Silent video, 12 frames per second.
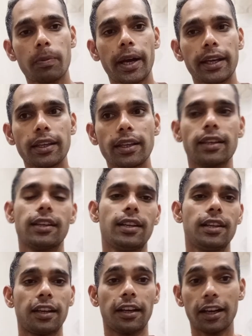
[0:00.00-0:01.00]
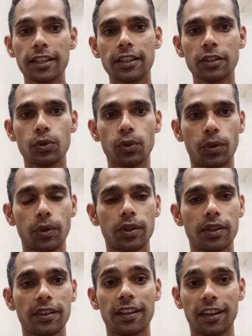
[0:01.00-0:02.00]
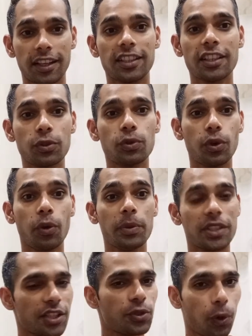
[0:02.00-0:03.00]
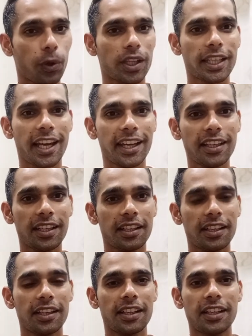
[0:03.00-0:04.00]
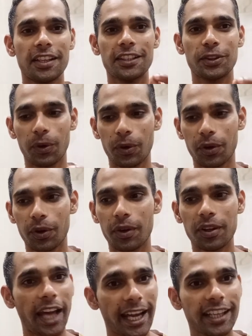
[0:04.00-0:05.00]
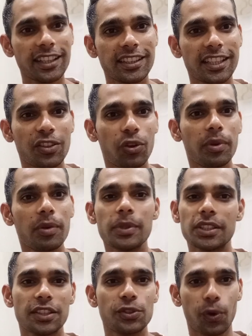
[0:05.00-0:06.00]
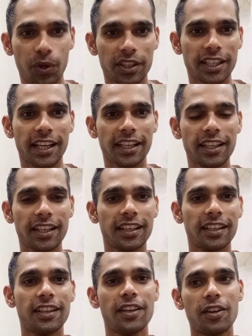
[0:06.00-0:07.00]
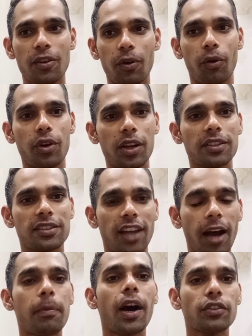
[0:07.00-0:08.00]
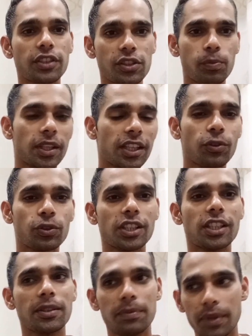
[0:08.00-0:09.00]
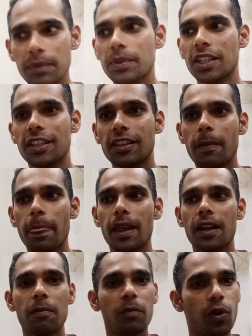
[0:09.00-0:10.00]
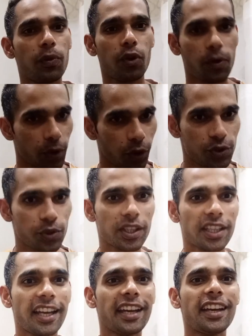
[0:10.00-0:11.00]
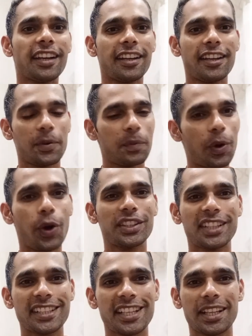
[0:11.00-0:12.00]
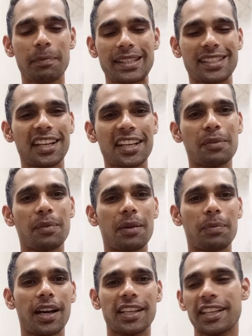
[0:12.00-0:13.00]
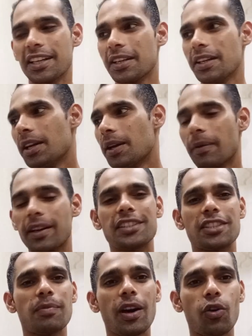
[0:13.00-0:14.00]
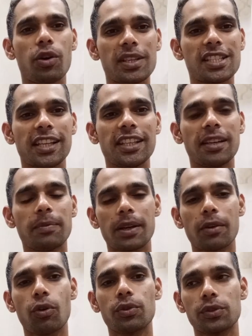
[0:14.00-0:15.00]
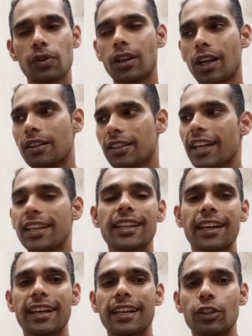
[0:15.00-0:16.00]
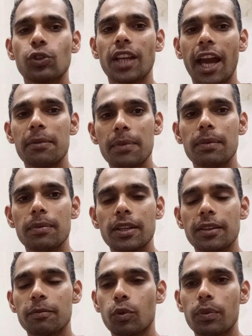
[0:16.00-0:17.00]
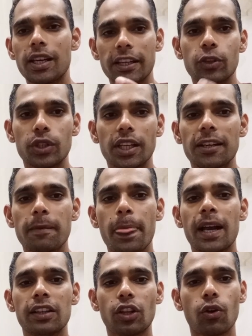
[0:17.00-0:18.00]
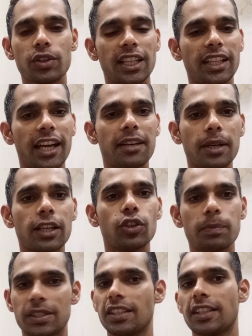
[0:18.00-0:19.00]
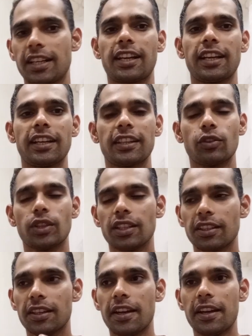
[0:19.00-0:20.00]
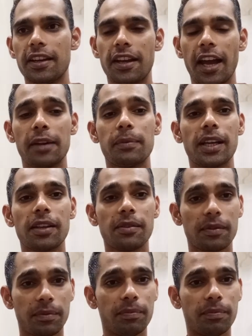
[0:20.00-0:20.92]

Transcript: छोड़ पाएगी गदर टू गदर टू को पीछे छोड़ दिया है तो टाइगर थ्री को भी पीछे छोड़ दिया है और शाम बहादुर जो विकी कौशल की फिल्म थी वो फ्लॉप हो चुकी है वो इतना ज़्यादा पैसा नहीं कमा पा रही है बट सिनेमा हॉल में चली है पर लोग उसको नहीं देख रहे क्योंकि एनिमल भी मूवी लगी हुई है तो लोग ज़्यादा एनिमल को ही पसंद कर रहे हैं क्योंकि एनिमल